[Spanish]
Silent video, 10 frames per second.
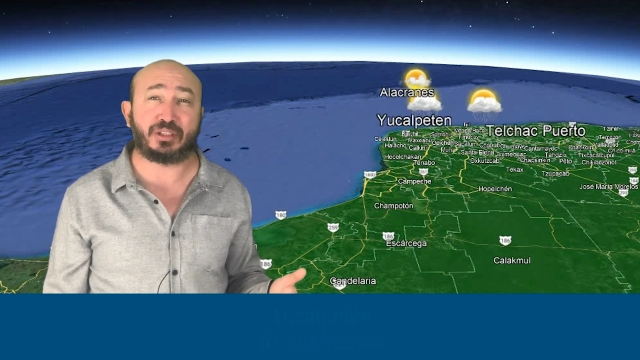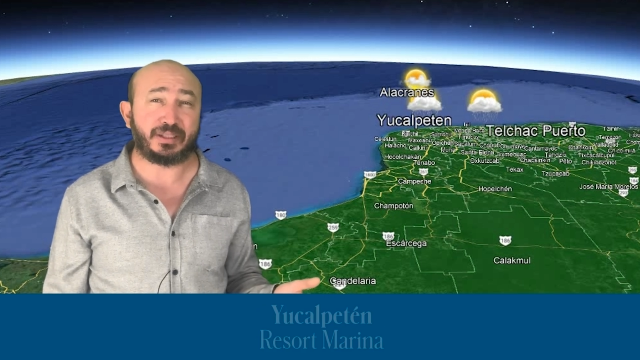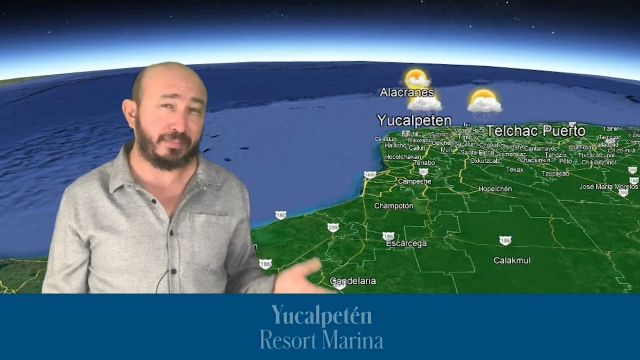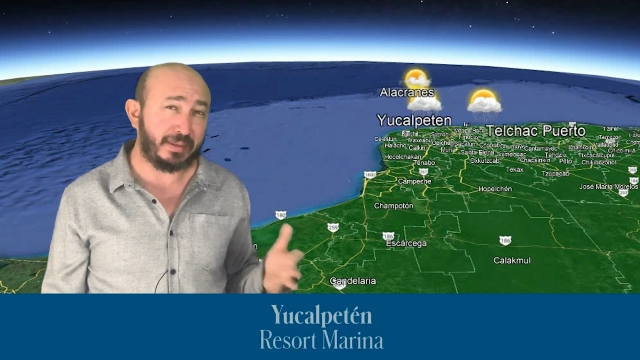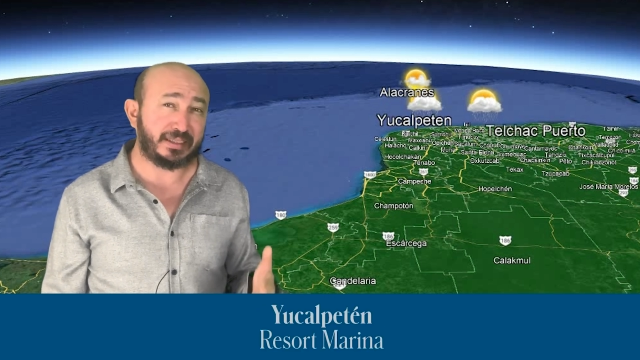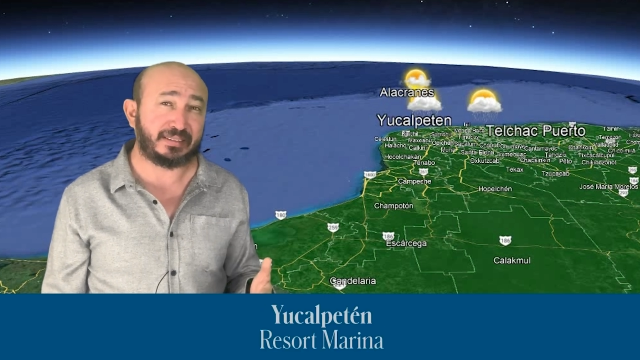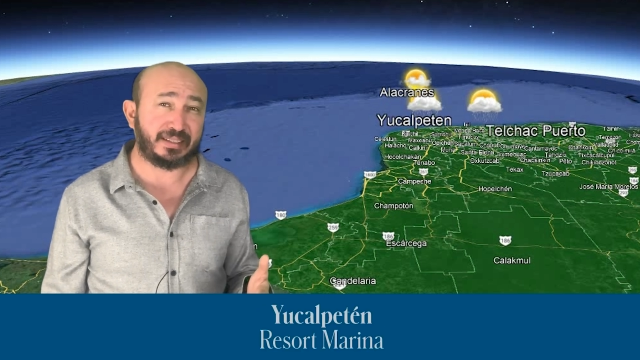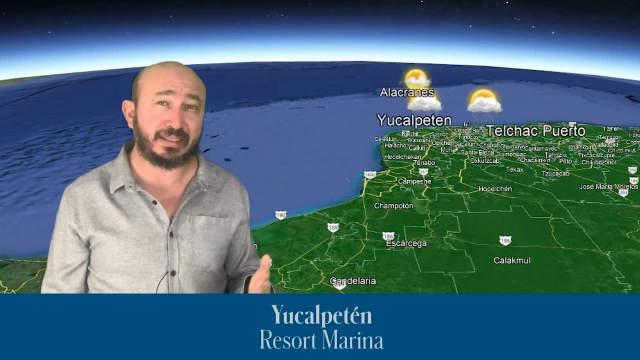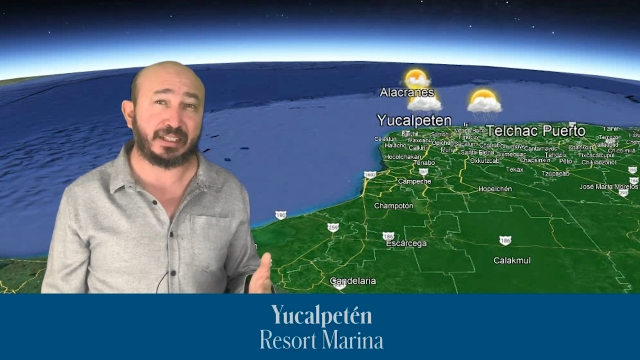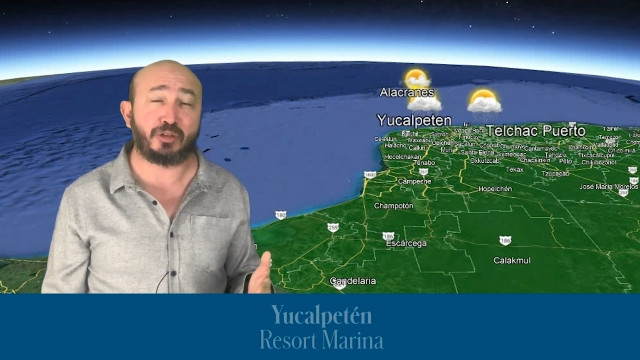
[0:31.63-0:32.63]
de más de
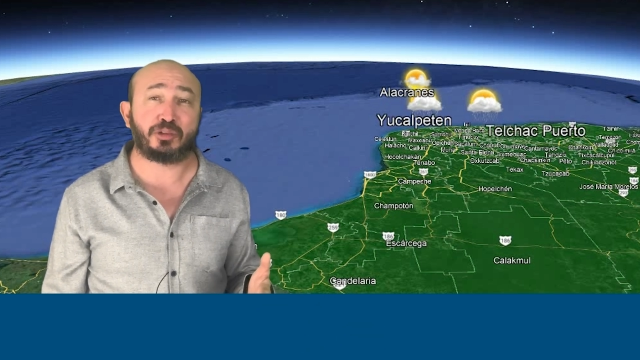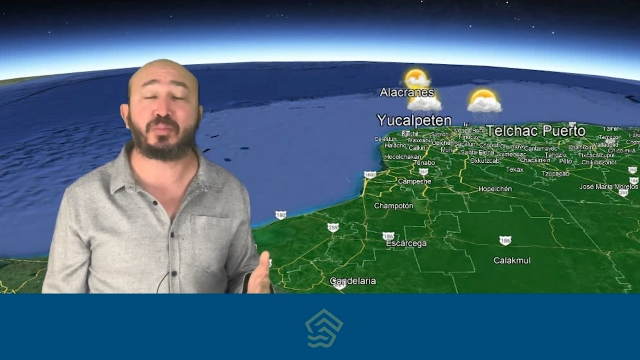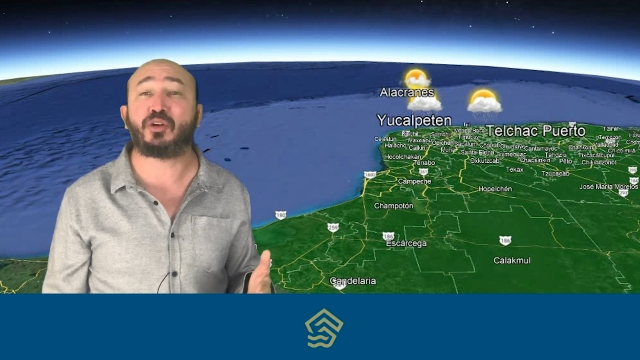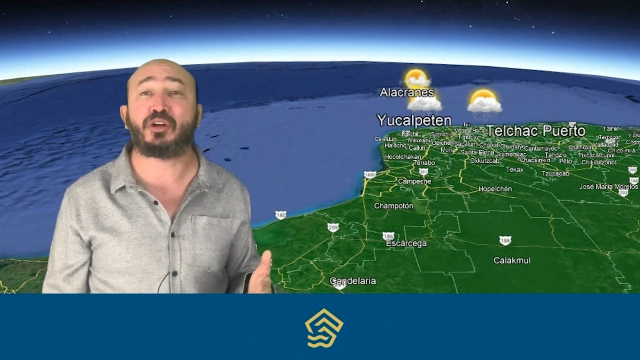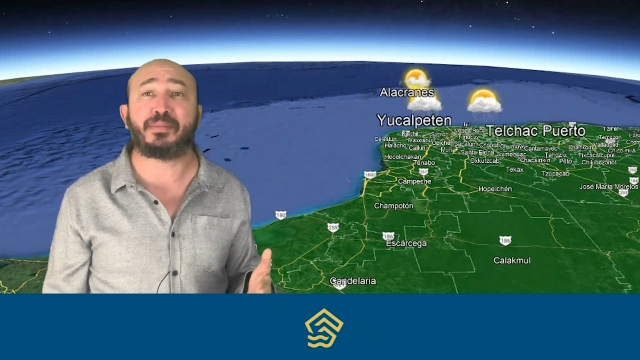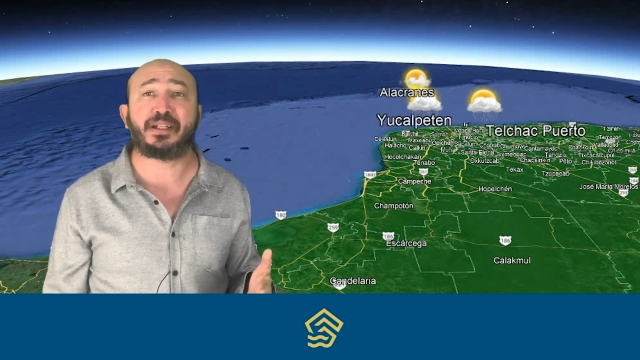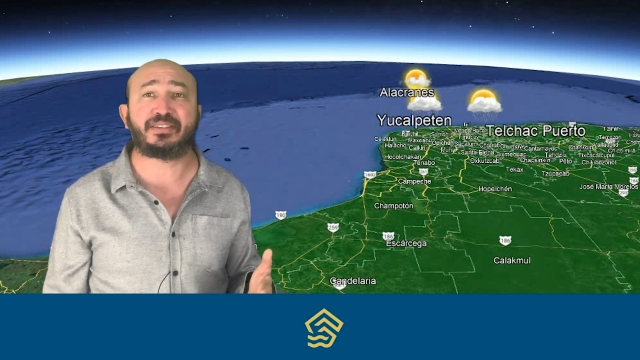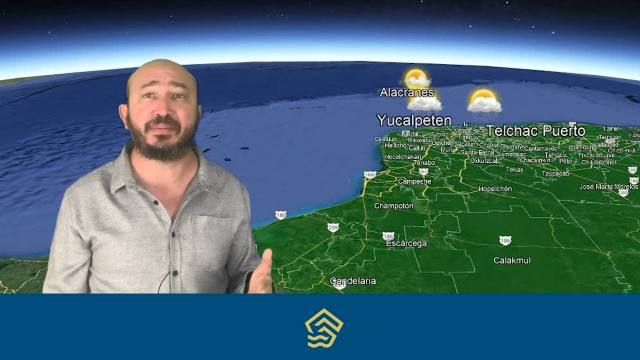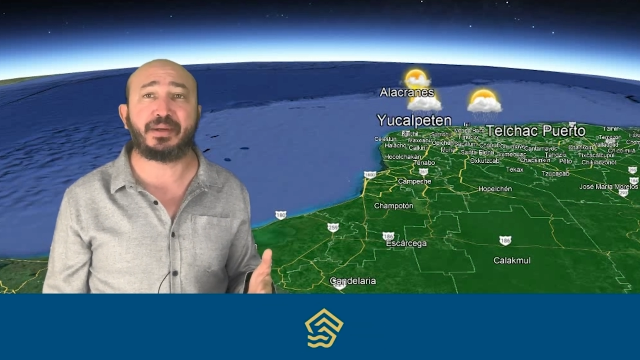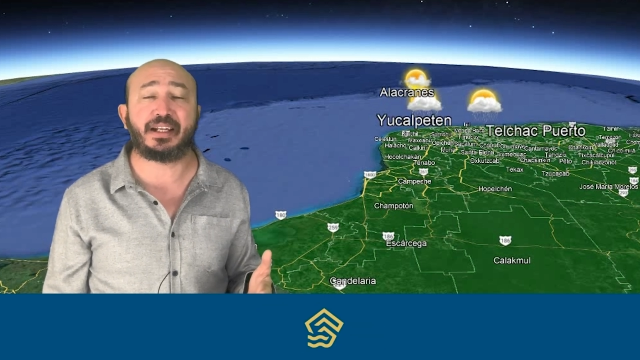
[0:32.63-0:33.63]
60 kilómetros por hora media
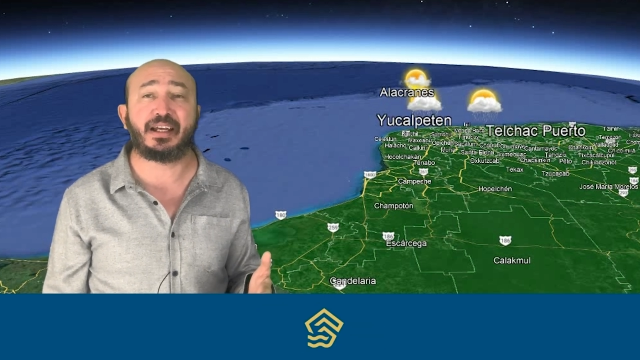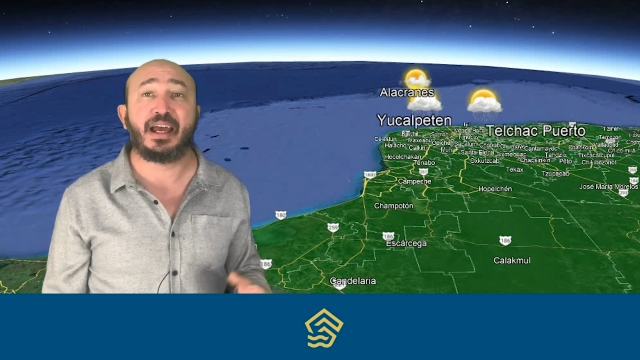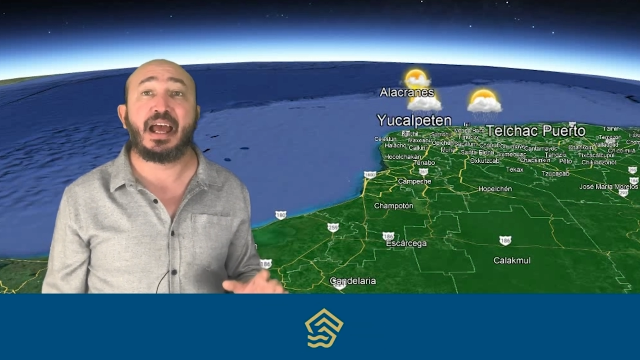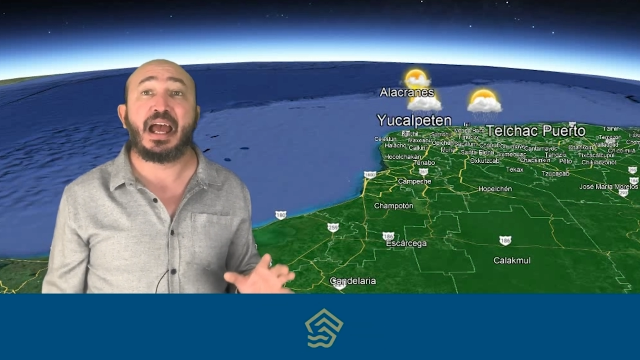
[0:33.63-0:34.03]
semana